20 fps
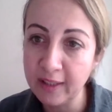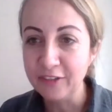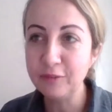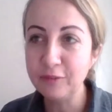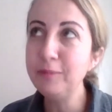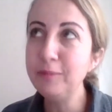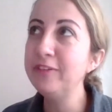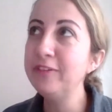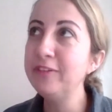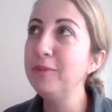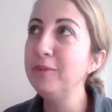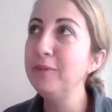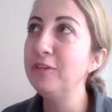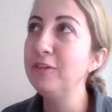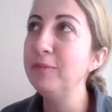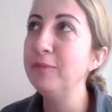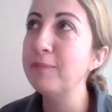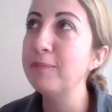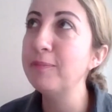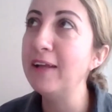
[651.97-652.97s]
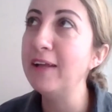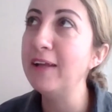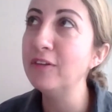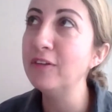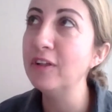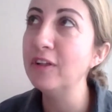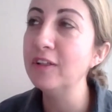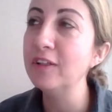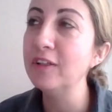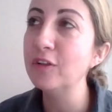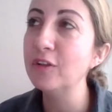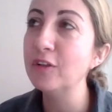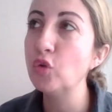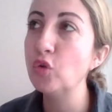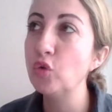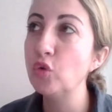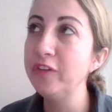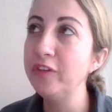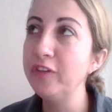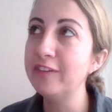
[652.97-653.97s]
Şimdi bizim işimiz ben e,
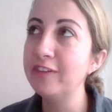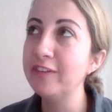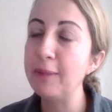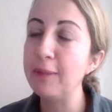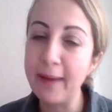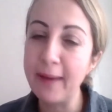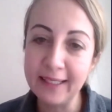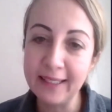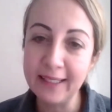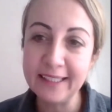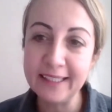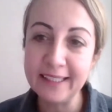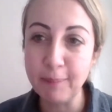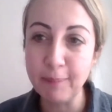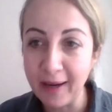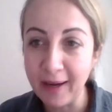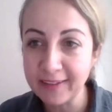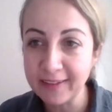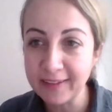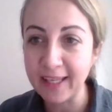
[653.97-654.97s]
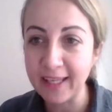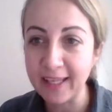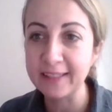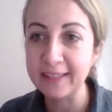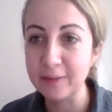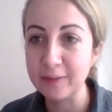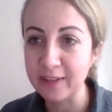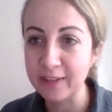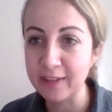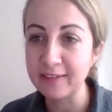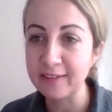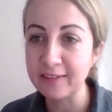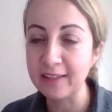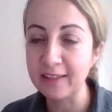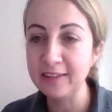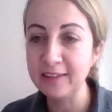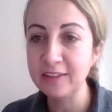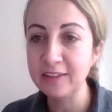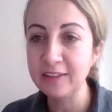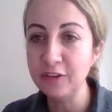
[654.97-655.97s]
turist rehberliği yaparken gittim
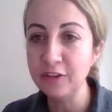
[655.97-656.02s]
zaten.